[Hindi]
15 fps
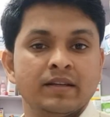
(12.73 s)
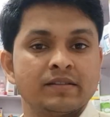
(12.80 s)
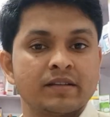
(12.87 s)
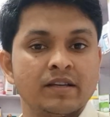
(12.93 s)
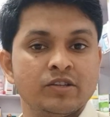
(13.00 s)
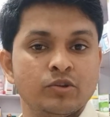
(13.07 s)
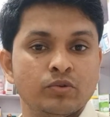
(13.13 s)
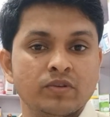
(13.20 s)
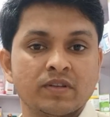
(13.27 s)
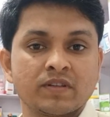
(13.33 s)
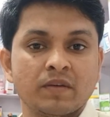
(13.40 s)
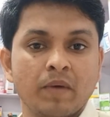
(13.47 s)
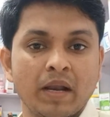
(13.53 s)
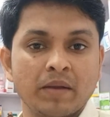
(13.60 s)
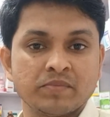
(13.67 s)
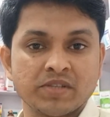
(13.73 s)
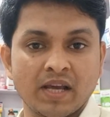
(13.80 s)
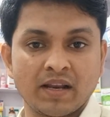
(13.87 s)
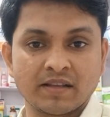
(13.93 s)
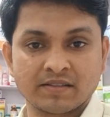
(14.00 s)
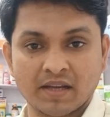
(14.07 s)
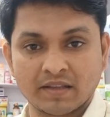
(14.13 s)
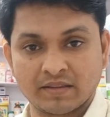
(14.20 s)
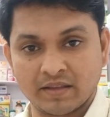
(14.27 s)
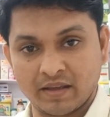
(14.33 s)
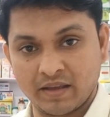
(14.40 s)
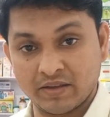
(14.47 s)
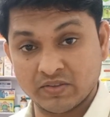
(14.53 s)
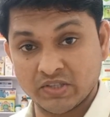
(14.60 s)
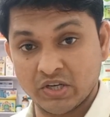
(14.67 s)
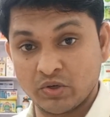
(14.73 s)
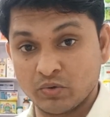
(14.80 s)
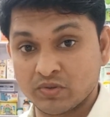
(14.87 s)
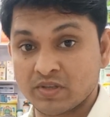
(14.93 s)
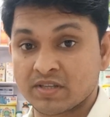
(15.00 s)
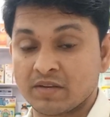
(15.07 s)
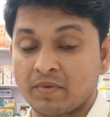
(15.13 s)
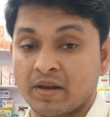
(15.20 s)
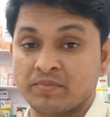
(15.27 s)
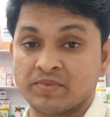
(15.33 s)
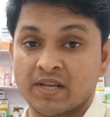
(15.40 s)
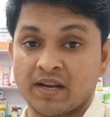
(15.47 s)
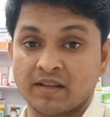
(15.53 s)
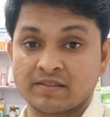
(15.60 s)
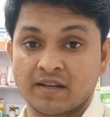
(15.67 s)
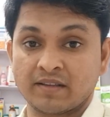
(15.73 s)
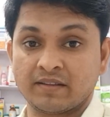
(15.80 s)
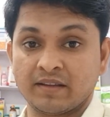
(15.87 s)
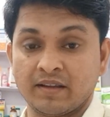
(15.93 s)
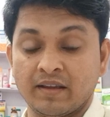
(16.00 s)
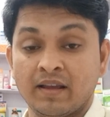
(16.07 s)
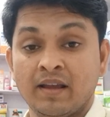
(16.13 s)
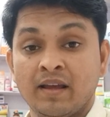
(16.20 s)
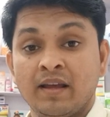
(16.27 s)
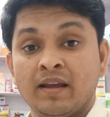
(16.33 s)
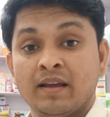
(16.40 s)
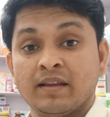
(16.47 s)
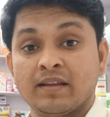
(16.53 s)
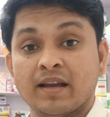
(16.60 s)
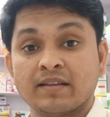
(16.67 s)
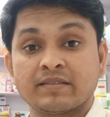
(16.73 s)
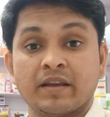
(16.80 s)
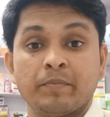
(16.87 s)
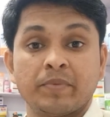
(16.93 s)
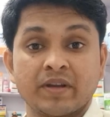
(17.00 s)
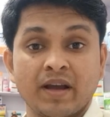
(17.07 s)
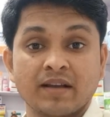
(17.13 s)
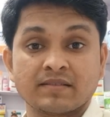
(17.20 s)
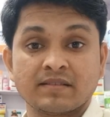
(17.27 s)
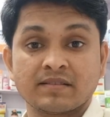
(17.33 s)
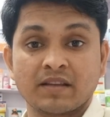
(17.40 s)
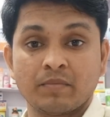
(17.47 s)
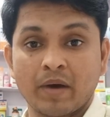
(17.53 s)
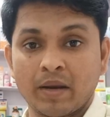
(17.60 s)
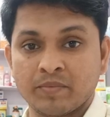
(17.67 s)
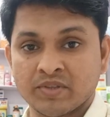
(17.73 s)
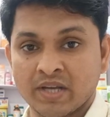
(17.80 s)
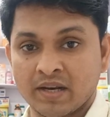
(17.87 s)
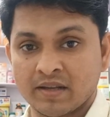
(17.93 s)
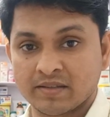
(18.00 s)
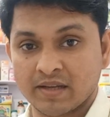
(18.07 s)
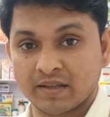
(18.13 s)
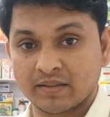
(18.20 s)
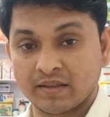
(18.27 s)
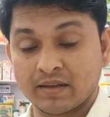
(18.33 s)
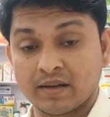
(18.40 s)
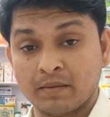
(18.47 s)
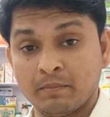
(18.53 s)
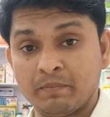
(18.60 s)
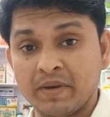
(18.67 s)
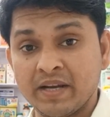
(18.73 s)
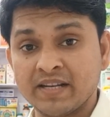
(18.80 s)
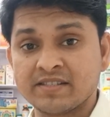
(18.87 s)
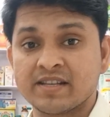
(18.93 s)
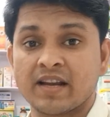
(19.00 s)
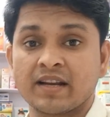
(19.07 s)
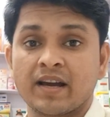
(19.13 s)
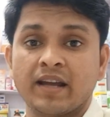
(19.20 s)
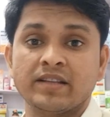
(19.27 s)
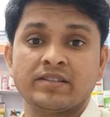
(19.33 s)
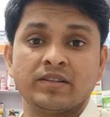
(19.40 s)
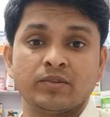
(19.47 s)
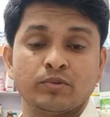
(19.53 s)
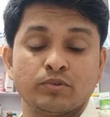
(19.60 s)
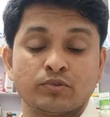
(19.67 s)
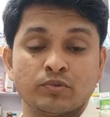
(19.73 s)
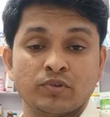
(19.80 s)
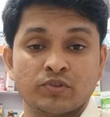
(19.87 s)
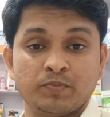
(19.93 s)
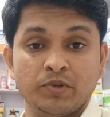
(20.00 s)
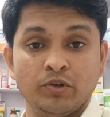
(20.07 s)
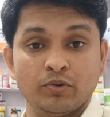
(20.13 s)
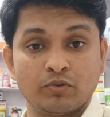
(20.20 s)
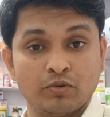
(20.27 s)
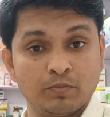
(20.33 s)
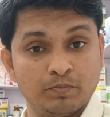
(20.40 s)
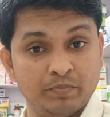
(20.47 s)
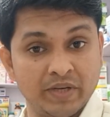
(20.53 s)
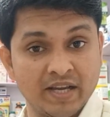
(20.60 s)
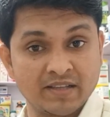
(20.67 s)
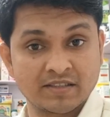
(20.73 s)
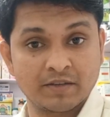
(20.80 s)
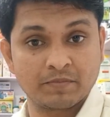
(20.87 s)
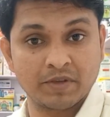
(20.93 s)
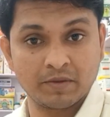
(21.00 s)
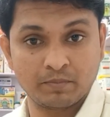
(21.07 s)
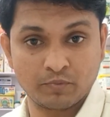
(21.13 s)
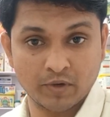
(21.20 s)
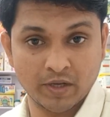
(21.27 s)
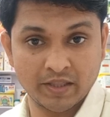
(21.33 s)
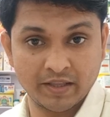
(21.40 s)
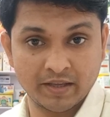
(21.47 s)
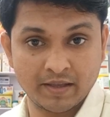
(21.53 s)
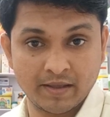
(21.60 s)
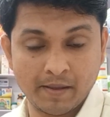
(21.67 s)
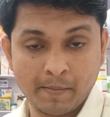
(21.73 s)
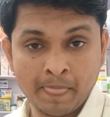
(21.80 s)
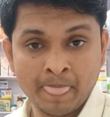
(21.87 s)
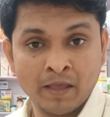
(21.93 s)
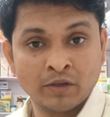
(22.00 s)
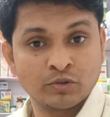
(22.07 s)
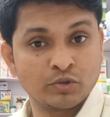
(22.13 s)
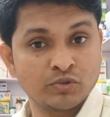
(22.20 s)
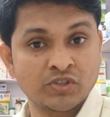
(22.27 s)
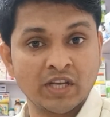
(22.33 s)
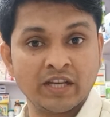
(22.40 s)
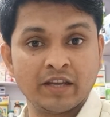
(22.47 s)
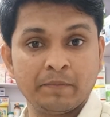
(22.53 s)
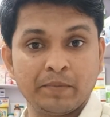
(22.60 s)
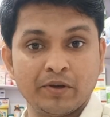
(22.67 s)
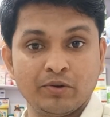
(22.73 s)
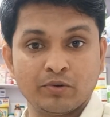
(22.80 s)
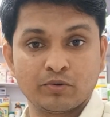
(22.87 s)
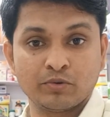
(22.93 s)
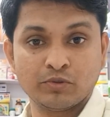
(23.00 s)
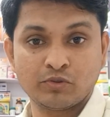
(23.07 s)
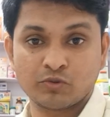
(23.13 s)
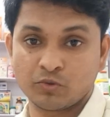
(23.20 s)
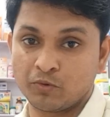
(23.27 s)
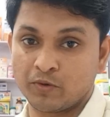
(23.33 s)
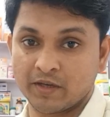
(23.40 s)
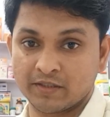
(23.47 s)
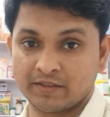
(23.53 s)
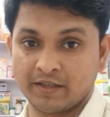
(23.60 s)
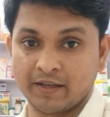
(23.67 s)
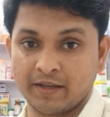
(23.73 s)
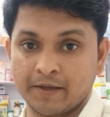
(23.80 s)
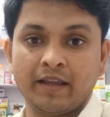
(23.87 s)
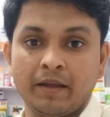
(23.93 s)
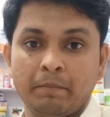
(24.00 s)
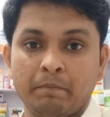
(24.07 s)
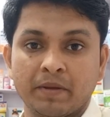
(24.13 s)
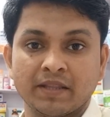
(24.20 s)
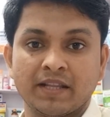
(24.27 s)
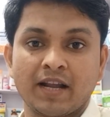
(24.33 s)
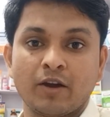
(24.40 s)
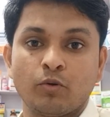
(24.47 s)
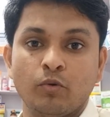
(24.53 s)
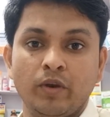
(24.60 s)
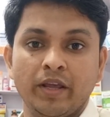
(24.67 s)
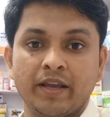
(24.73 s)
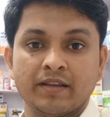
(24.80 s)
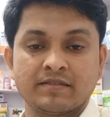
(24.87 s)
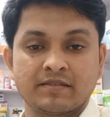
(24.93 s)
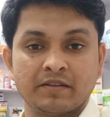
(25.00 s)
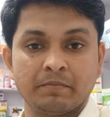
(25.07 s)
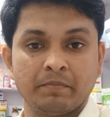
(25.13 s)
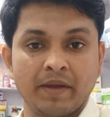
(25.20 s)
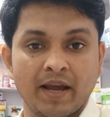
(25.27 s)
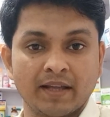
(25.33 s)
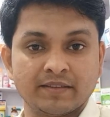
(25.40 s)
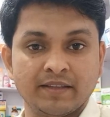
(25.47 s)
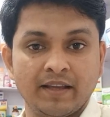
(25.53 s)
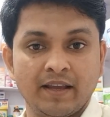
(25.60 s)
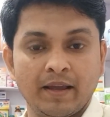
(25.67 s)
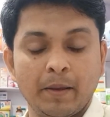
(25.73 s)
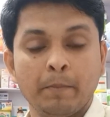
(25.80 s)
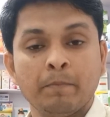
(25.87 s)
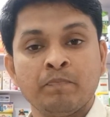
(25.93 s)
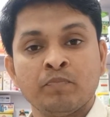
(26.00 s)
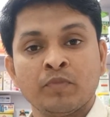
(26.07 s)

इसके यूजेस के बारे में जानना चाहते हैं इसके डोजेस के बारे में जानना चाहते हैं या इसके प्रिकॉशंस के बारे में जानना चाहते हैं कंप्लीट जानकारी चाहिए दोस्तों इस वीडियो को बिना स्किप के पूरा देखिए तो चलिए वीडियो को शुरू करते हैं ये पंद्रह गोली के स्ट्रिप में आती है